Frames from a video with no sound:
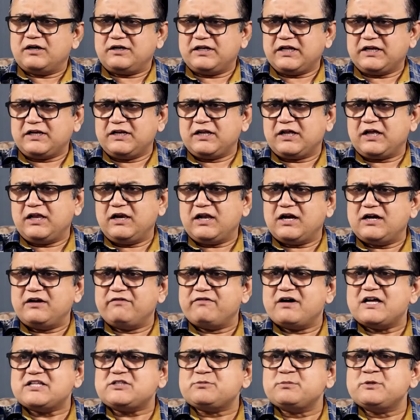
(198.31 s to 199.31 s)
టెక్నికల్
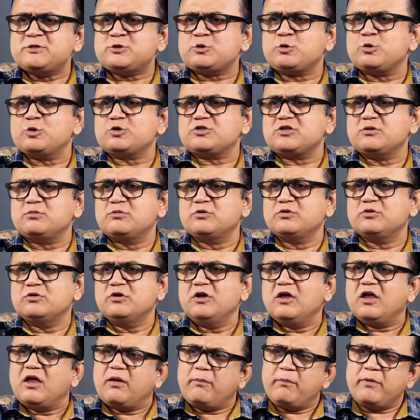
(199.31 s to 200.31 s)
అడ్వాన్స్మెంట్స్ కోసము
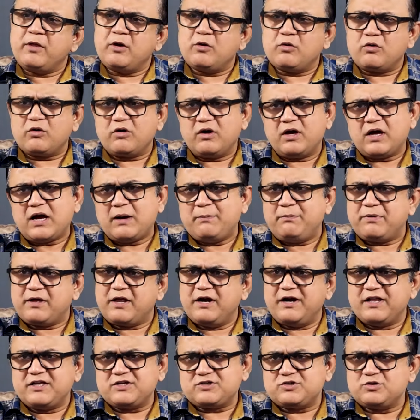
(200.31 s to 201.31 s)
మీరు ఒక
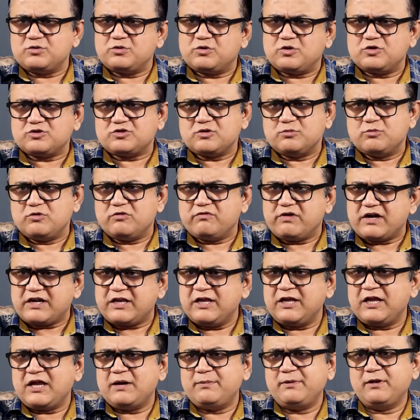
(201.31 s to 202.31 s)
అప్గ్రేడేషన్ కోసము
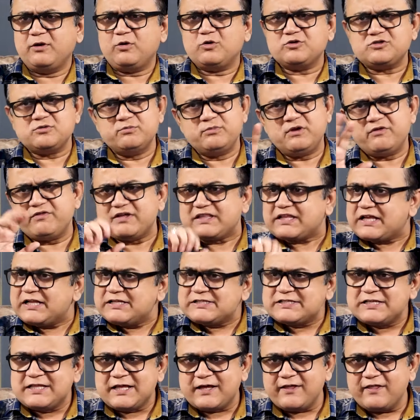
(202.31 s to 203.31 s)
వర్కింగ్ క్యాపిటల్ కోసం మీరు
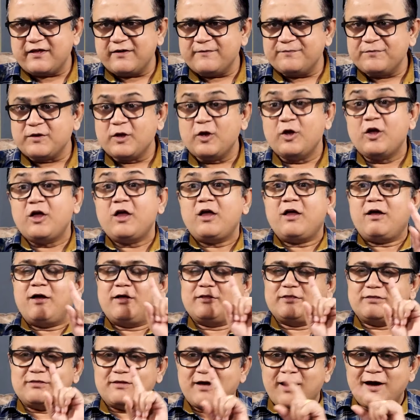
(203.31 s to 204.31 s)
వెతకాల్సిందే కదా
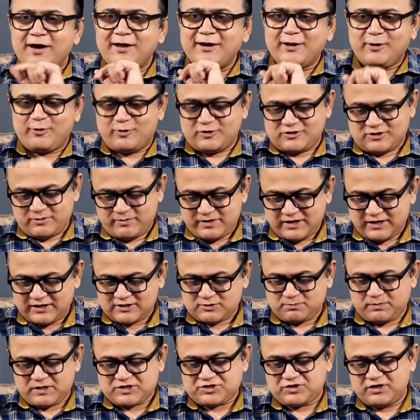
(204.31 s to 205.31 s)
దానికోసమే
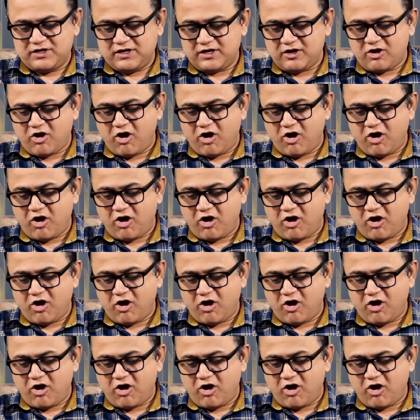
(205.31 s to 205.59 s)
స్పెషలీ